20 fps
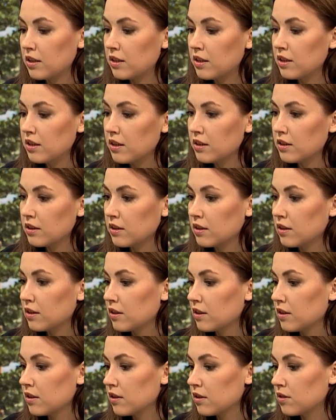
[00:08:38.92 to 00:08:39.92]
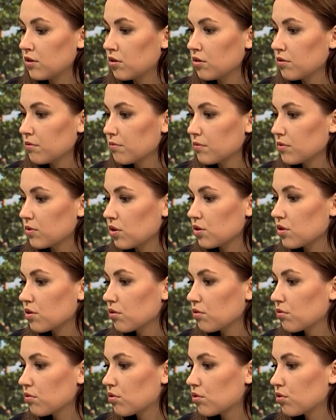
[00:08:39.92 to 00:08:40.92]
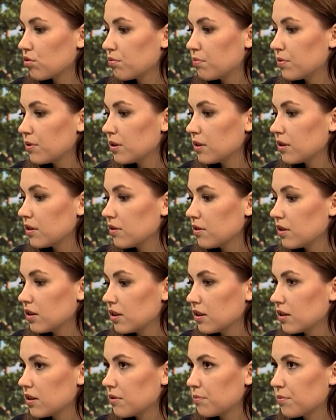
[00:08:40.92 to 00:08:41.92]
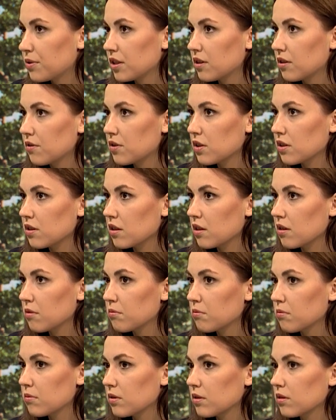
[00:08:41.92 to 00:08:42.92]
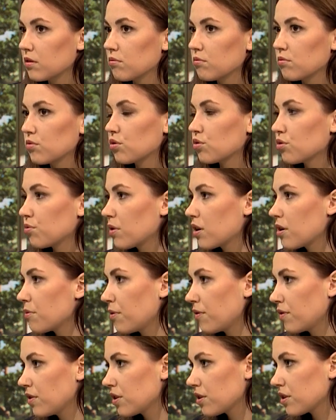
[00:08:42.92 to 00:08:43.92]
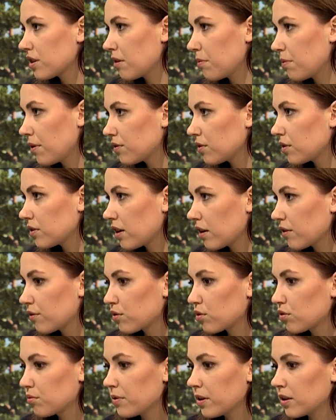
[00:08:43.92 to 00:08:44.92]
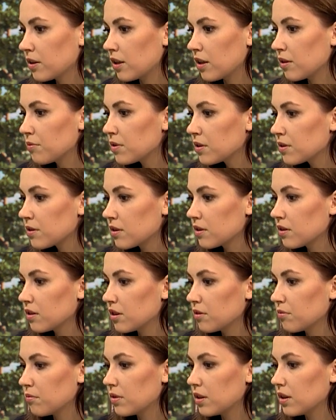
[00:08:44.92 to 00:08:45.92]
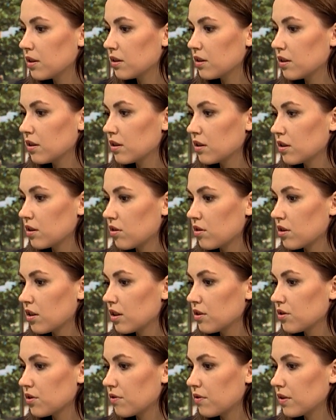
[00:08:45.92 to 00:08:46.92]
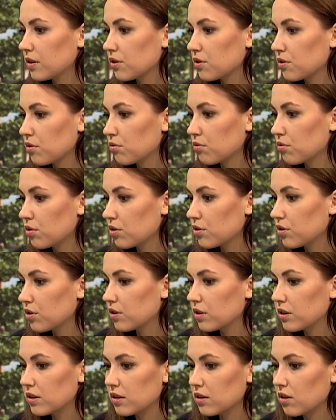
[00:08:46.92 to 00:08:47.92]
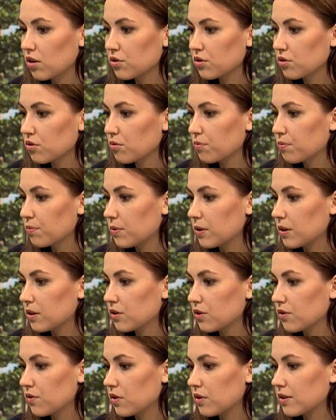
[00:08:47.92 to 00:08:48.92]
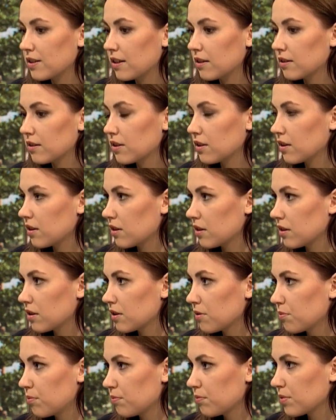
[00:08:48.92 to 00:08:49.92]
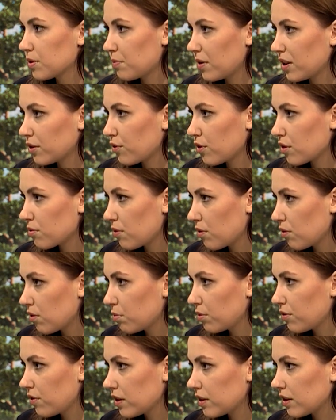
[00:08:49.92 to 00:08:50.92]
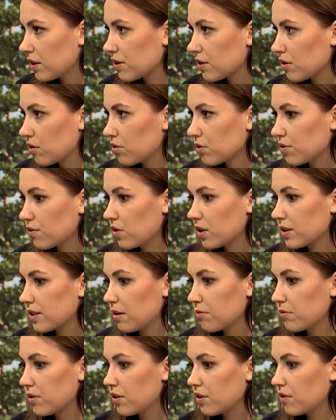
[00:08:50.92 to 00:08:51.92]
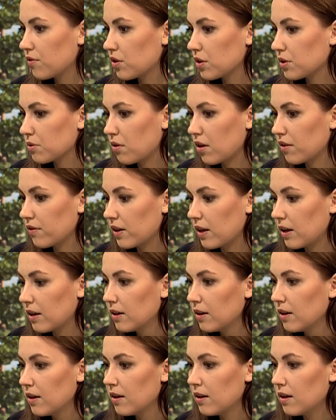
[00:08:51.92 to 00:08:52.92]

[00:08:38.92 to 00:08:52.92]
I no, to są kluby przede wszystkim to już mogę powiedzieć na pewno, tak? W klubie Grey między innymi e, organizowane są urodziny osób e, związanych e, z Platformą Obywatelską, z władzami Wrocławia.